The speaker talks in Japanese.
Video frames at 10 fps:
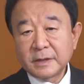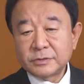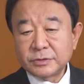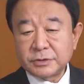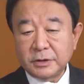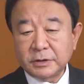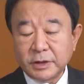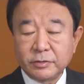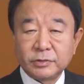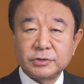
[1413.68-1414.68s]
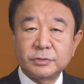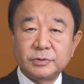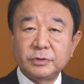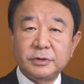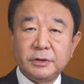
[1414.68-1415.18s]
そして台湾の
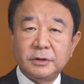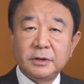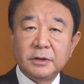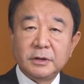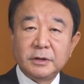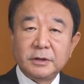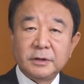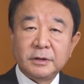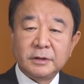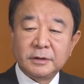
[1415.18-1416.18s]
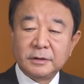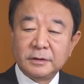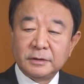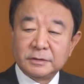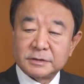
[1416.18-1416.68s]
人々に、
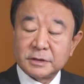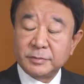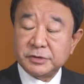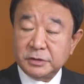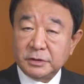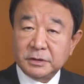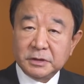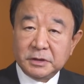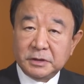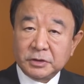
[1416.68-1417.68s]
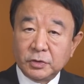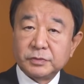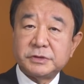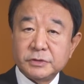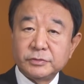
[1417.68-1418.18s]
えー、凄まじい恐
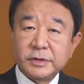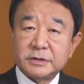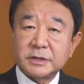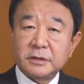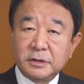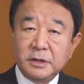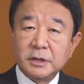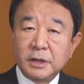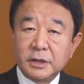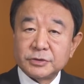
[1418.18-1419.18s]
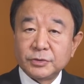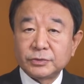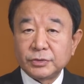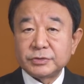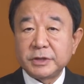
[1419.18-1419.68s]
怖心を植え付けて
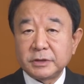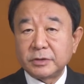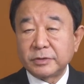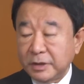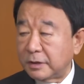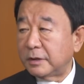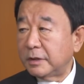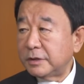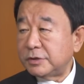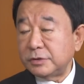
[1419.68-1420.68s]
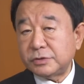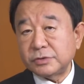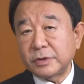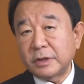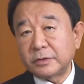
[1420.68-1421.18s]
総統選挙で親
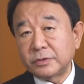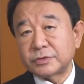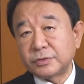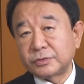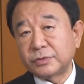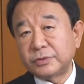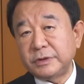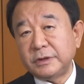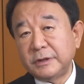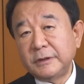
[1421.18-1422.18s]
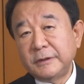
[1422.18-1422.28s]
中派の総統に